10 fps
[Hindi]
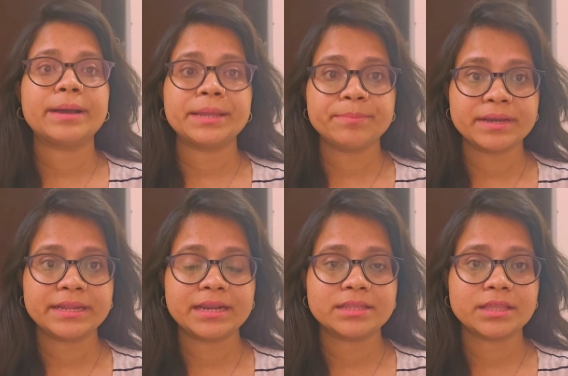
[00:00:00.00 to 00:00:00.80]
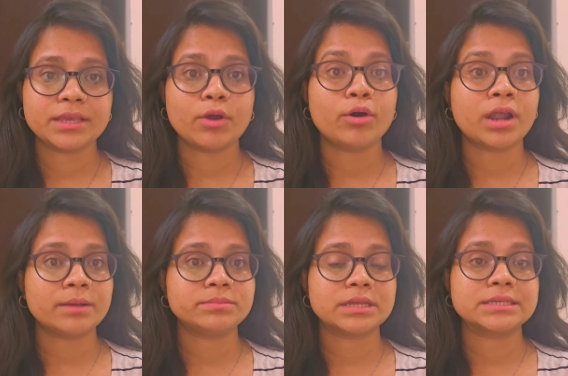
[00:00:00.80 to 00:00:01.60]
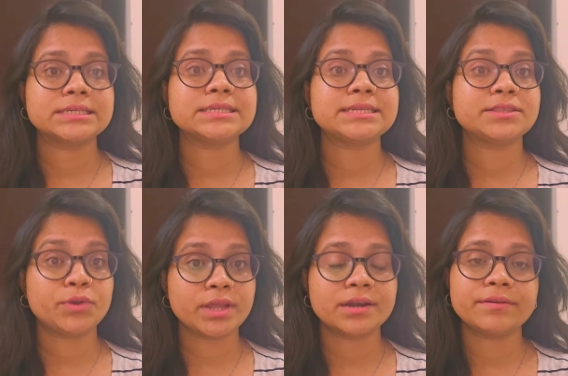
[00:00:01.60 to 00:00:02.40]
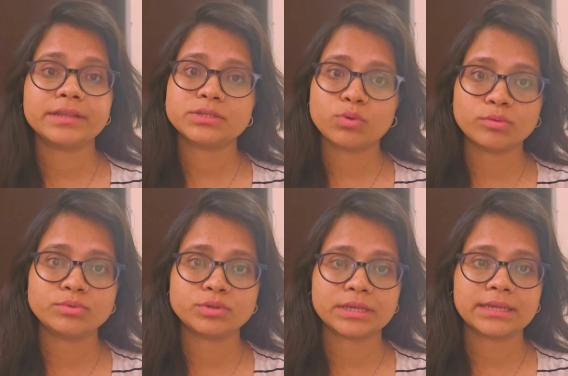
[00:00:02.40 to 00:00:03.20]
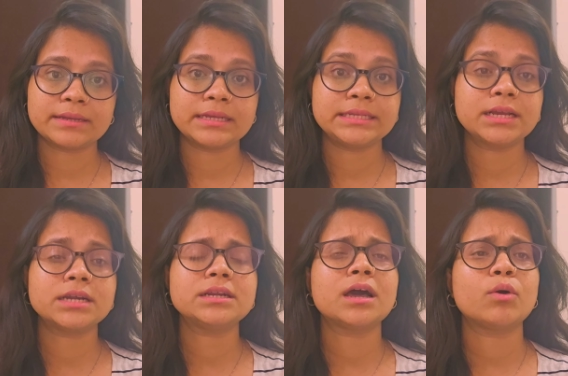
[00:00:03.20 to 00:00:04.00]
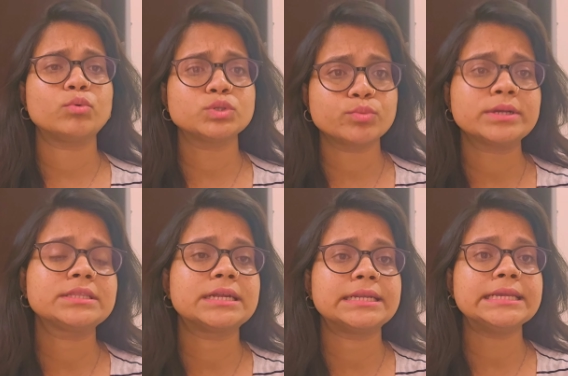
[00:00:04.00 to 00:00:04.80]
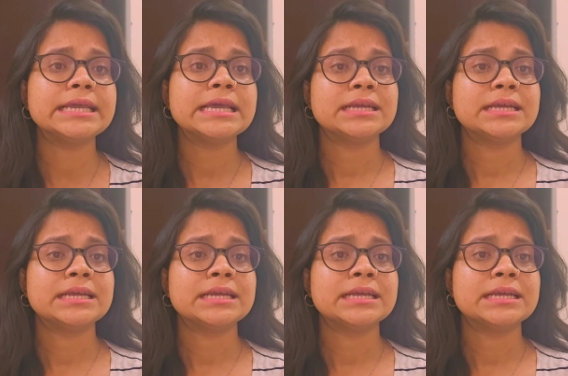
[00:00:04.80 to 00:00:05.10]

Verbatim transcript: बाइक पर निकले थे और अब तक 63 कंट्रीज घूम चुके हैं ये घटना उस वक्त घटी